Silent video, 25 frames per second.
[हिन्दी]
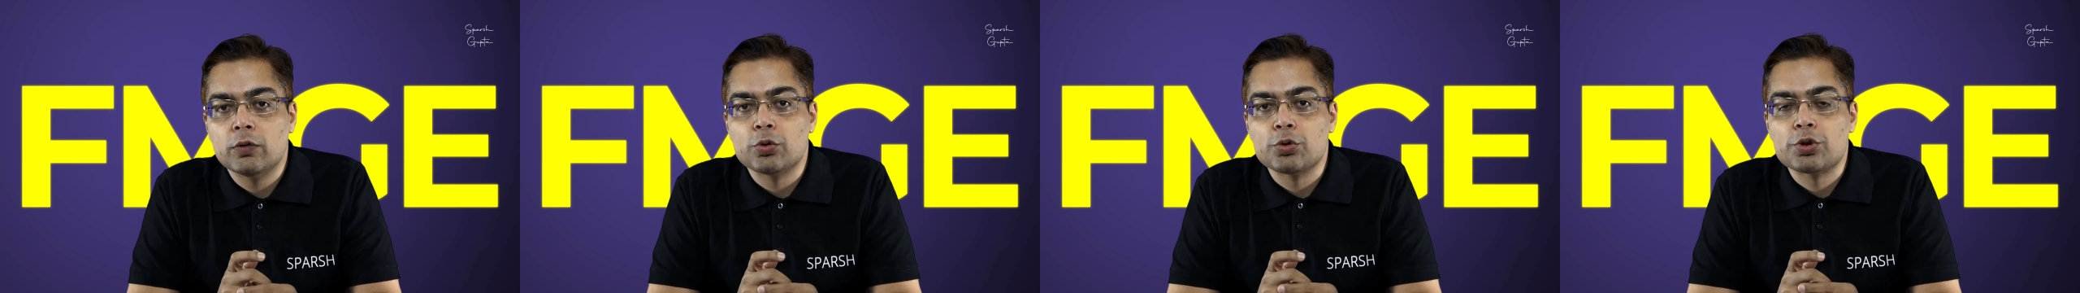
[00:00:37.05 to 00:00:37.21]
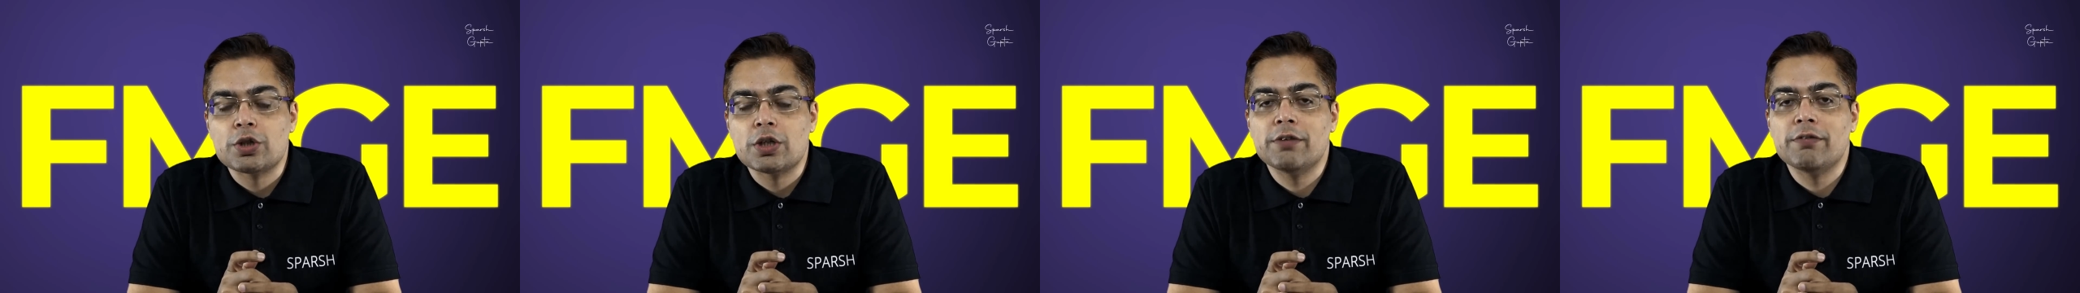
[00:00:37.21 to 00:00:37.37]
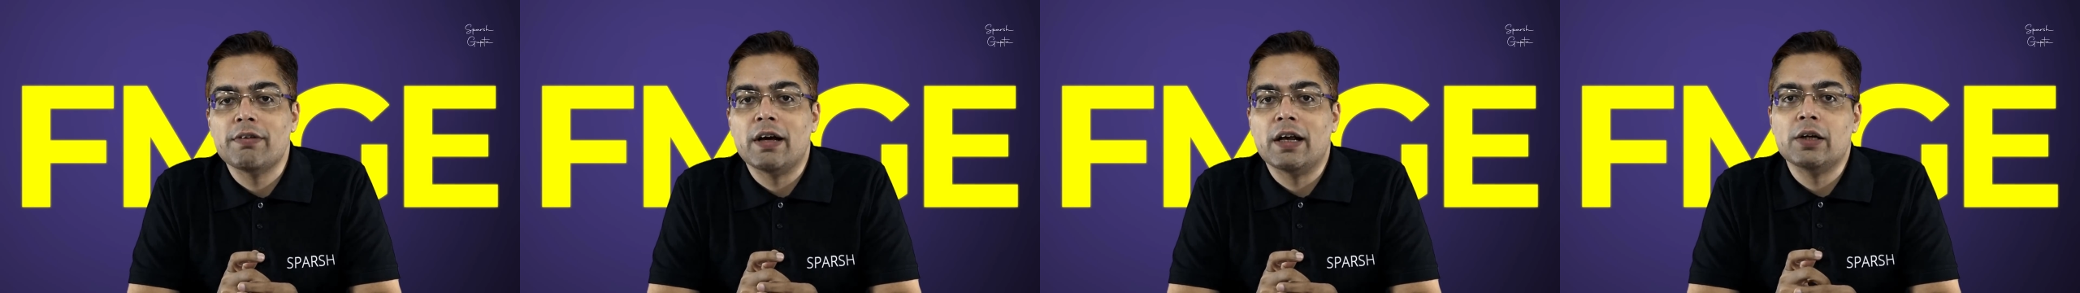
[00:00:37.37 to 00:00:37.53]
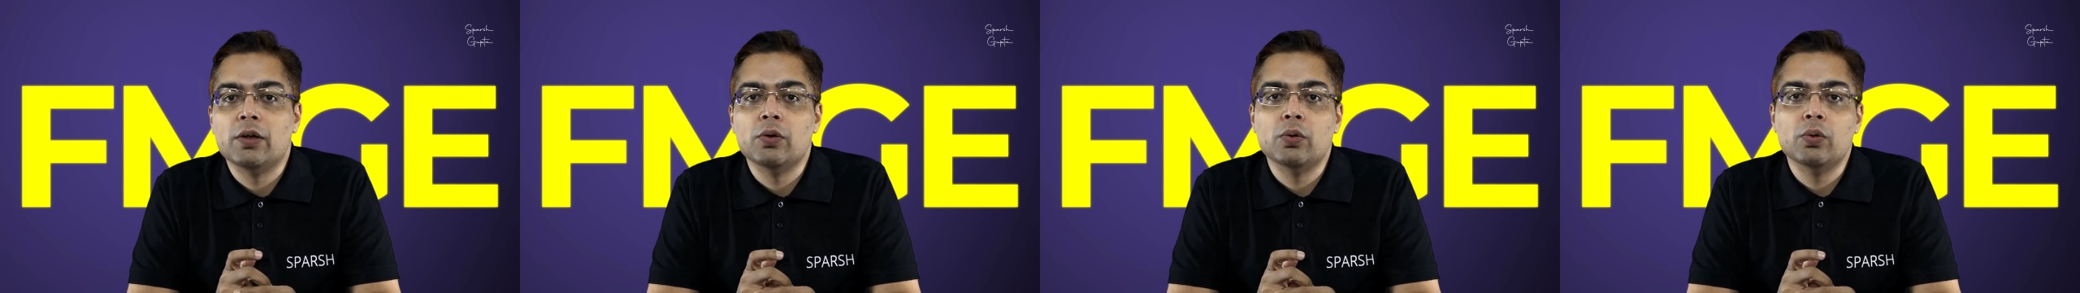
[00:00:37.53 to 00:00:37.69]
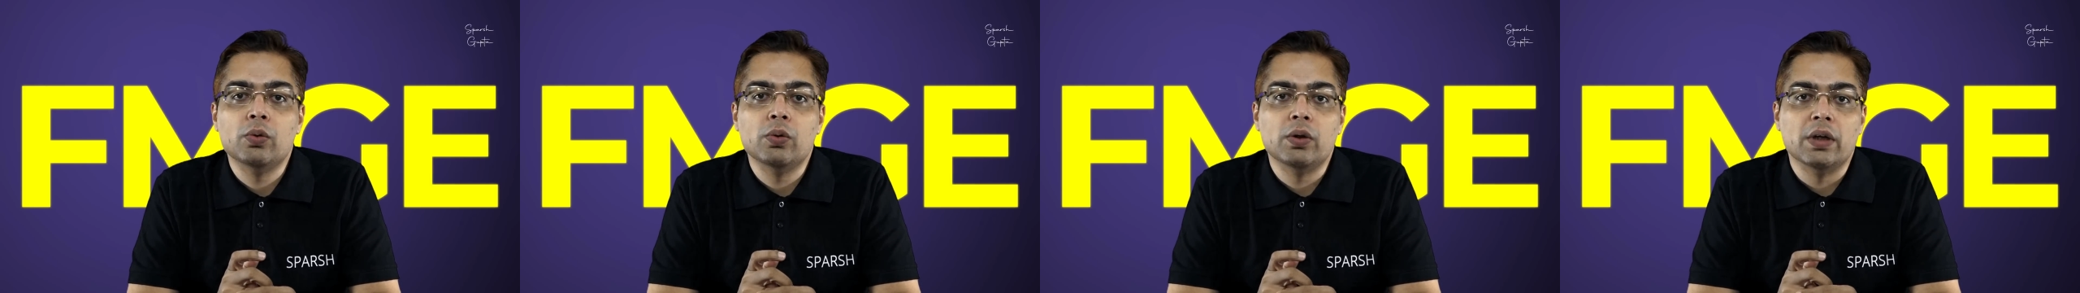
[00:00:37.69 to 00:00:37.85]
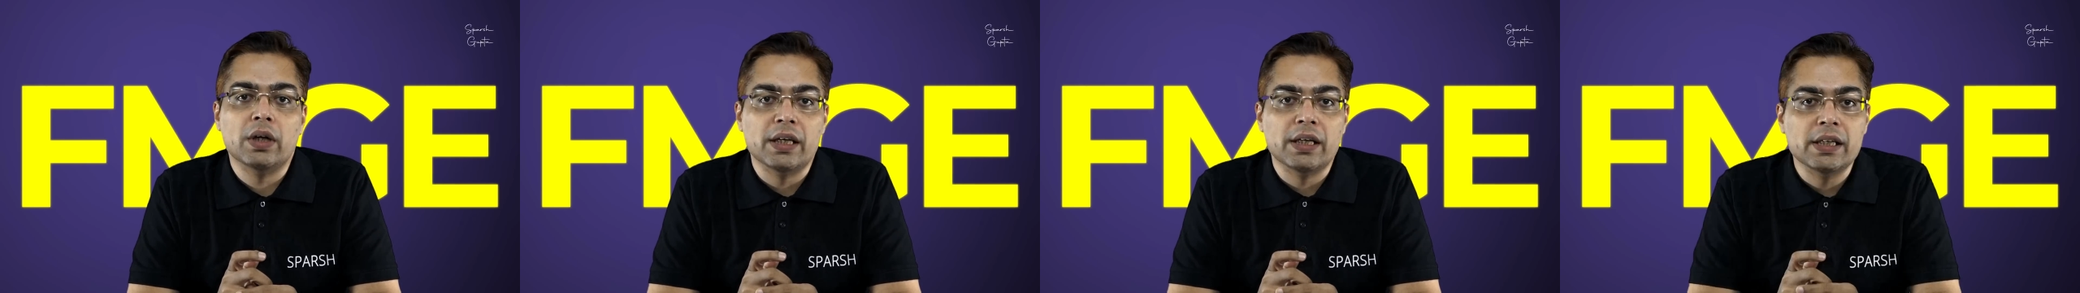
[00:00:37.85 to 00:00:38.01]
उसकी
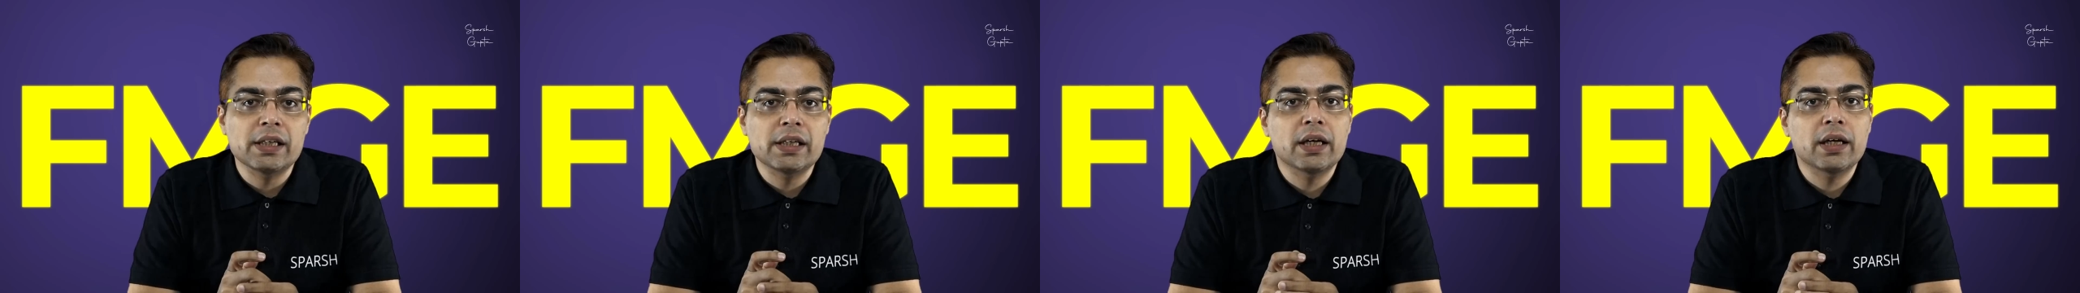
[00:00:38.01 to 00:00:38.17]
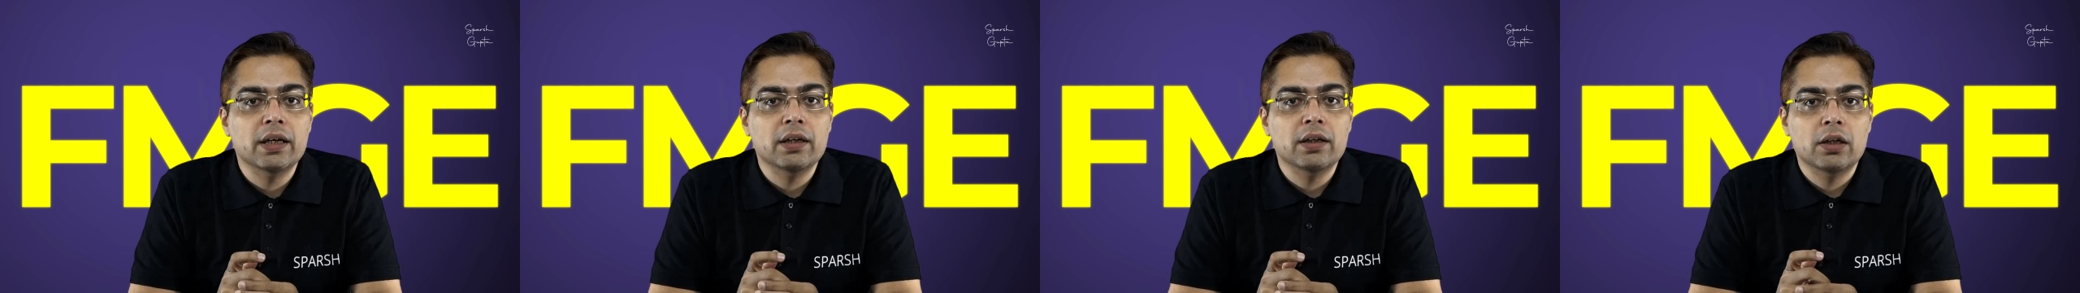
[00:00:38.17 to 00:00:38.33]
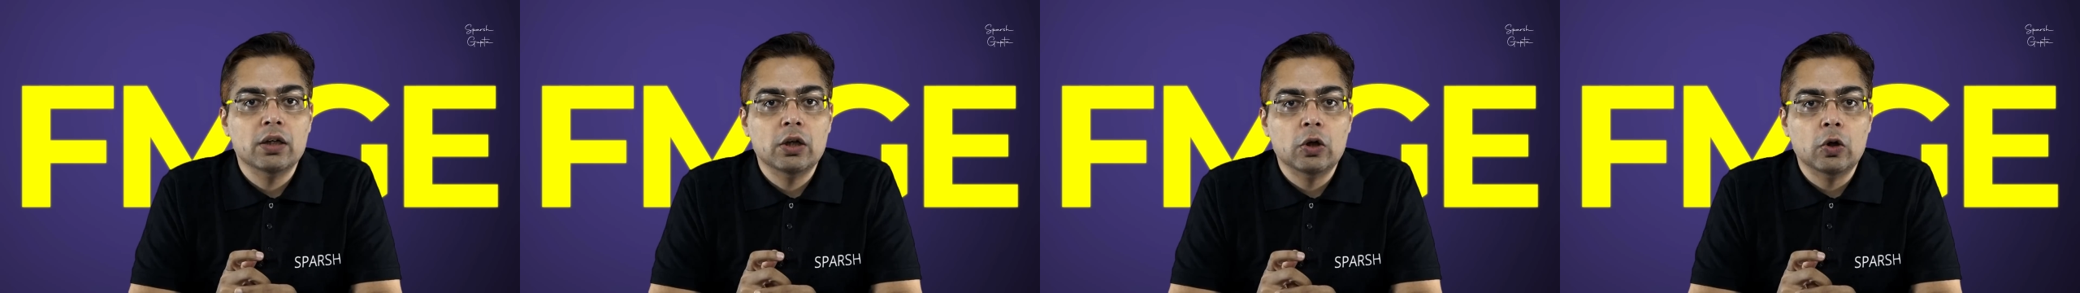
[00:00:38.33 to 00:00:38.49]
वैल्यू नहीं है